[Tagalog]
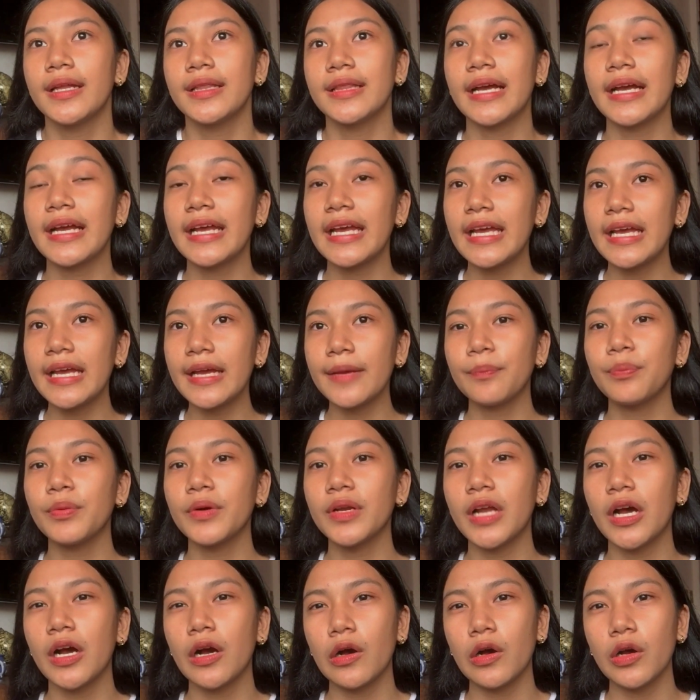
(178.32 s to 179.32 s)

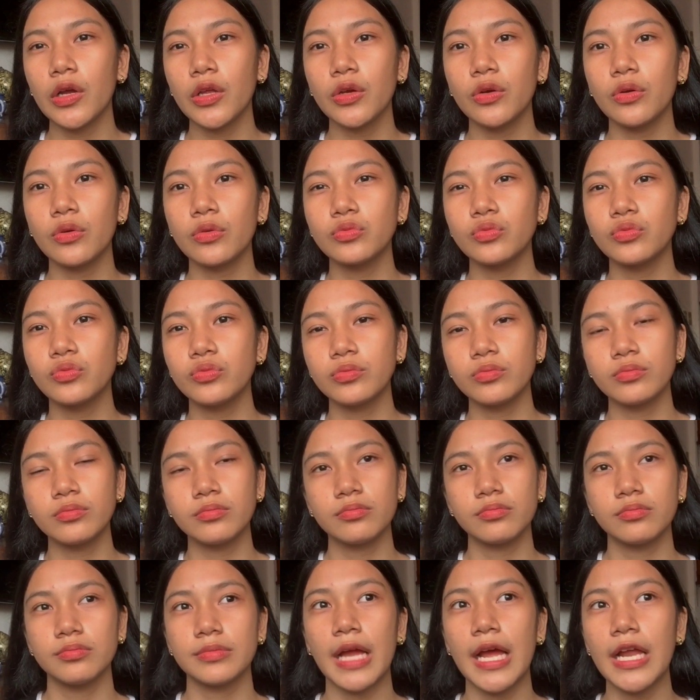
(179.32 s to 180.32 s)
Nag-iipon ako yung,
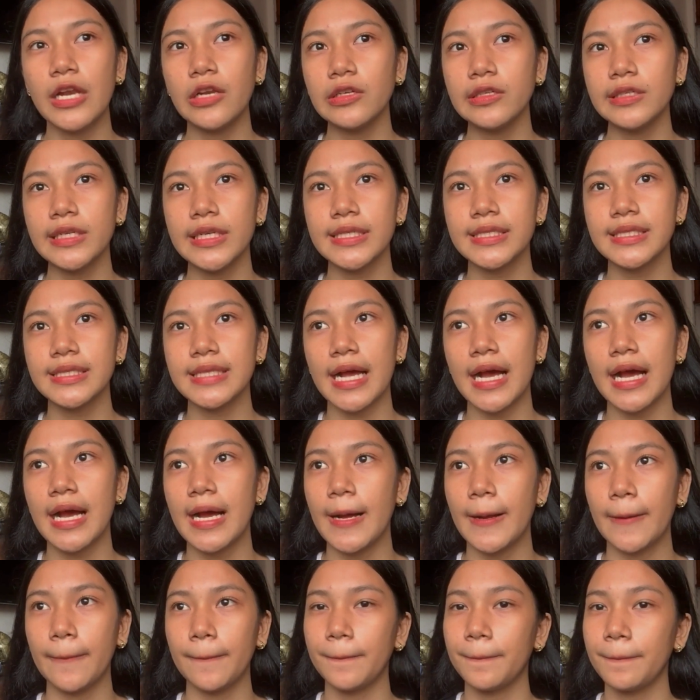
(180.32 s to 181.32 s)
lalo na
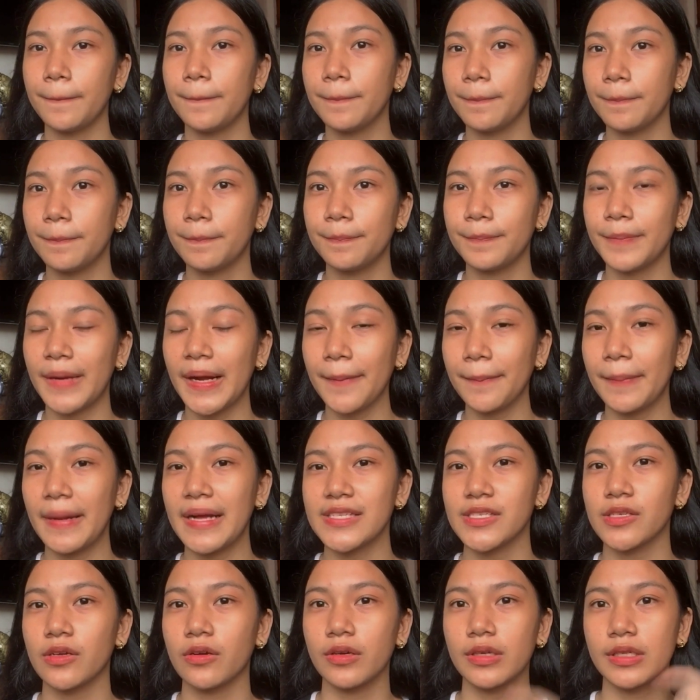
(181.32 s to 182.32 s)
sa
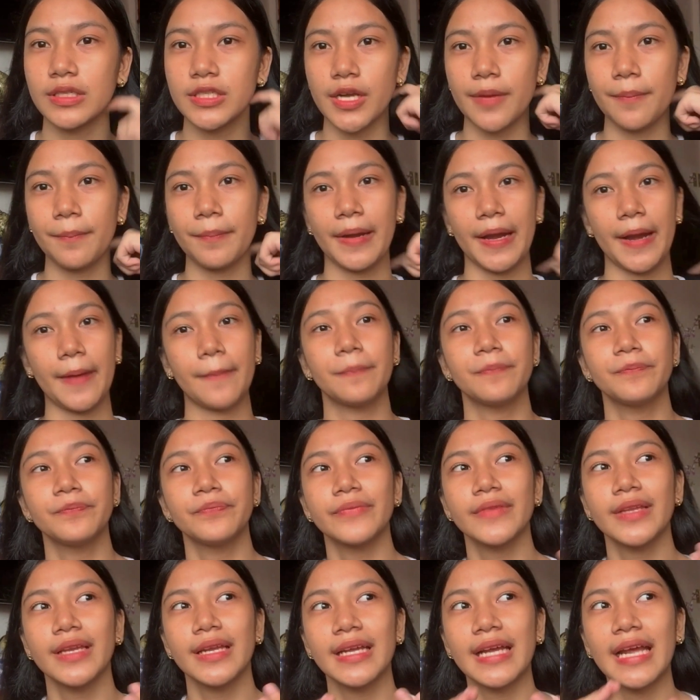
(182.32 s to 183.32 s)
pagpasok ko, syempre,
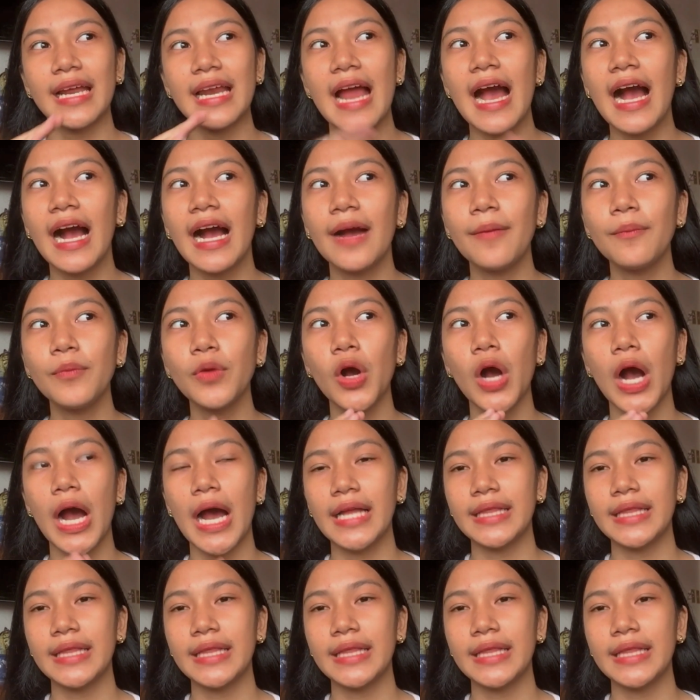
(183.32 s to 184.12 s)
kailangan mong